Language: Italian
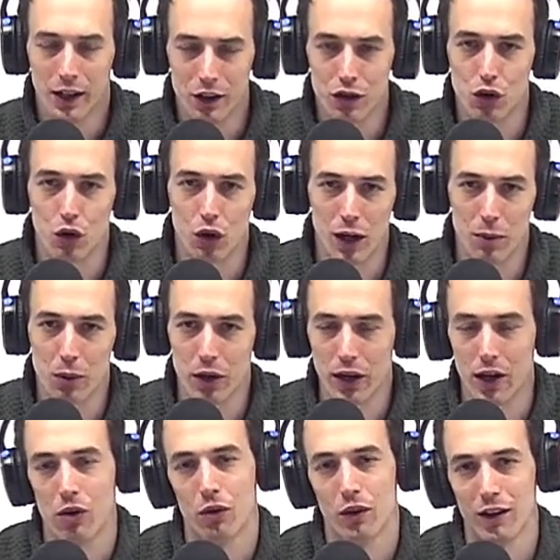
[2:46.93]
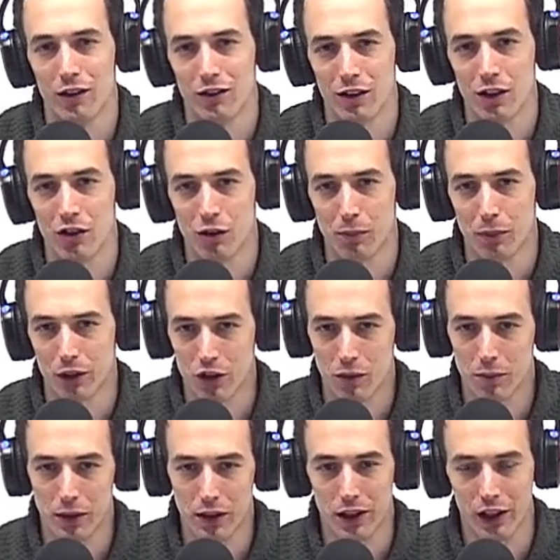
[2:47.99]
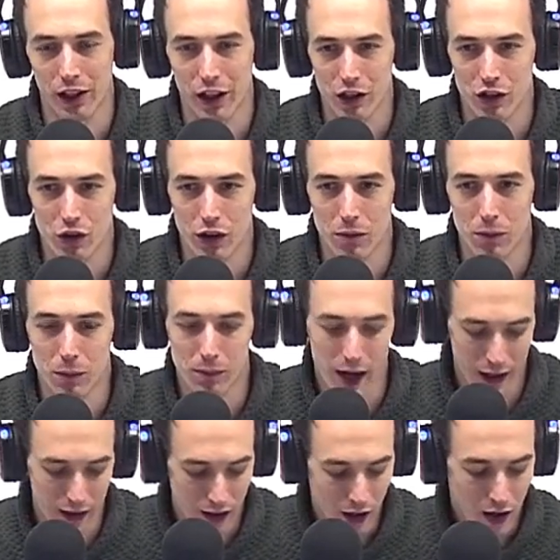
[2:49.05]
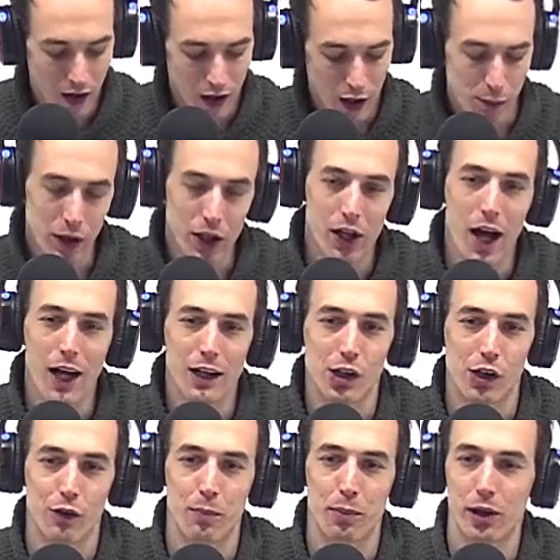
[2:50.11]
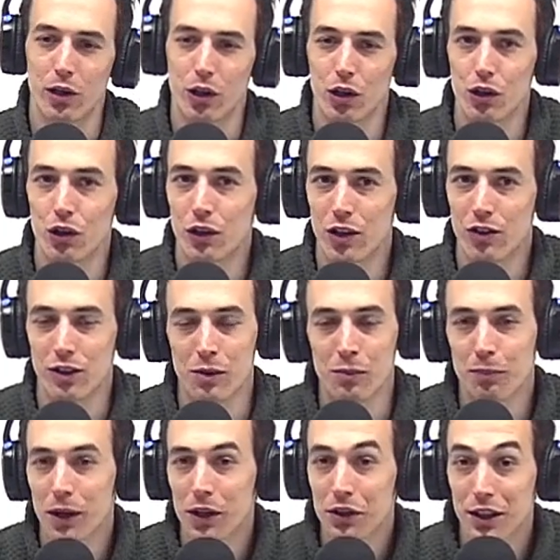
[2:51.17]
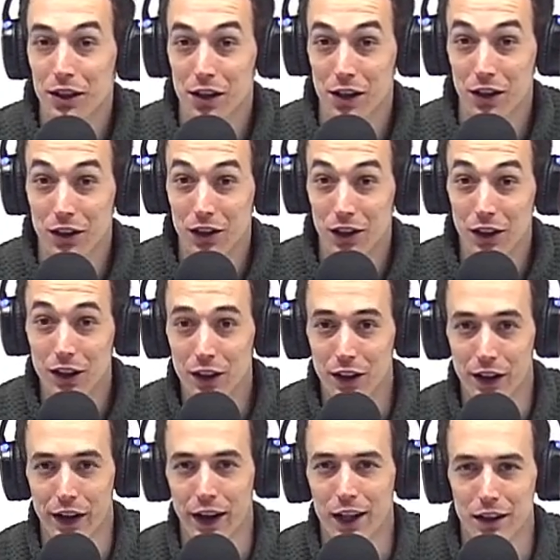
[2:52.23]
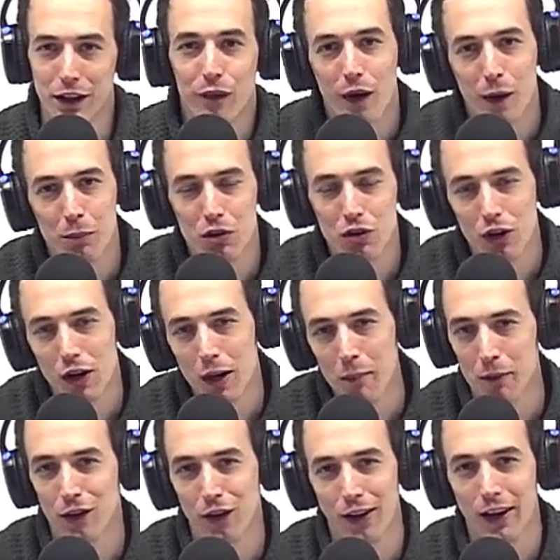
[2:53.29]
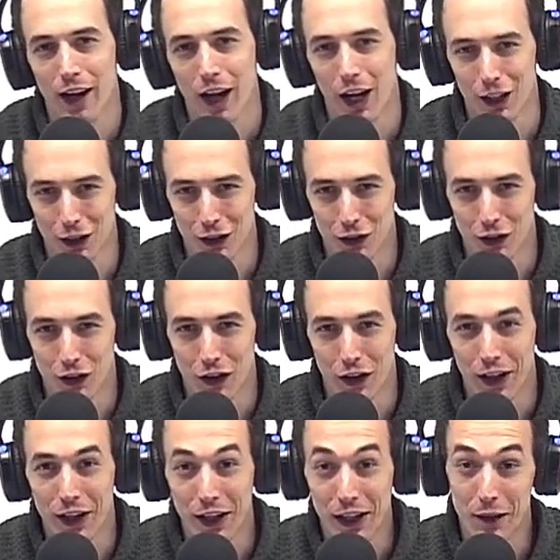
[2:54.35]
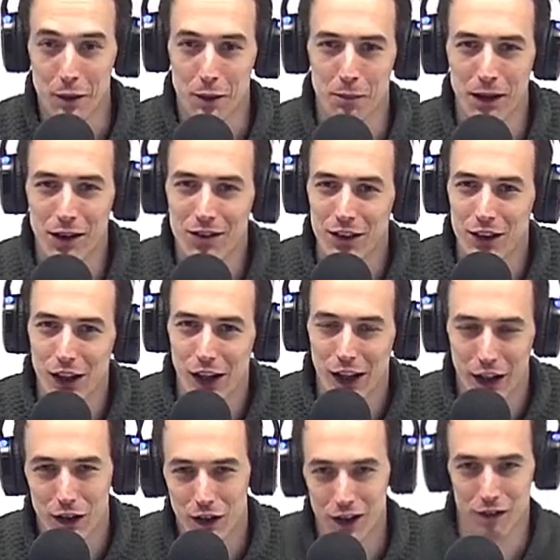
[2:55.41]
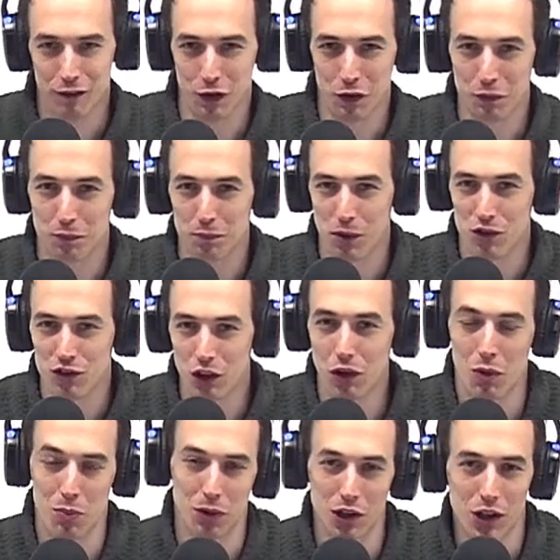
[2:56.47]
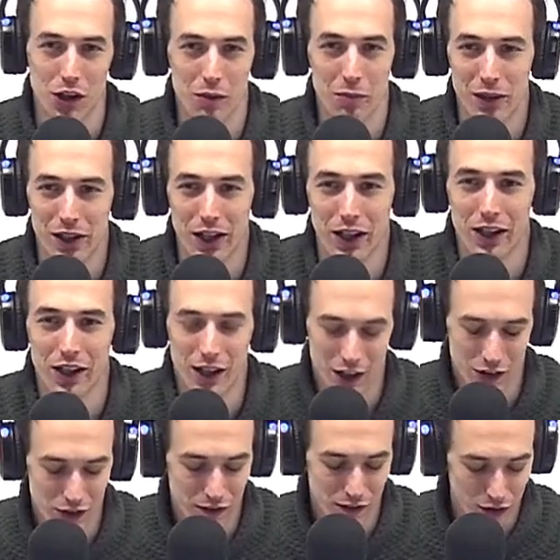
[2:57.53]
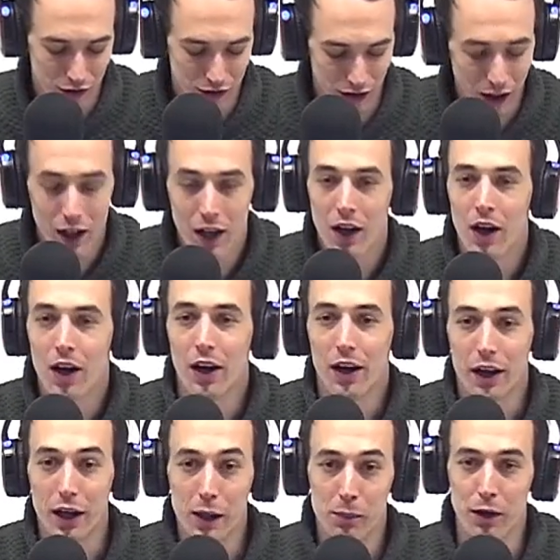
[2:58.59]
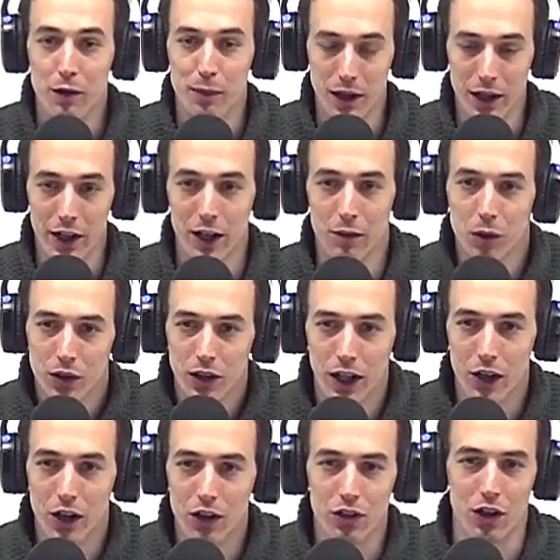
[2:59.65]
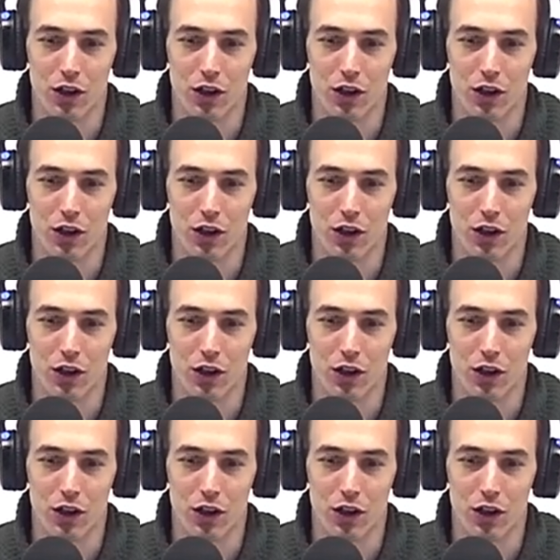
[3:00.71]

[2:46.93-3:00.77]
adesso collaborerà con un'azienda giapponese per creare giochi mobile. E poi che altro? Vi parlerò di una stampante 3D creata con la pistola per colla caldo e i pezzi di Lego, davvero un progetto che potete replicare anche a casa vostra. E vi parleremo della nostra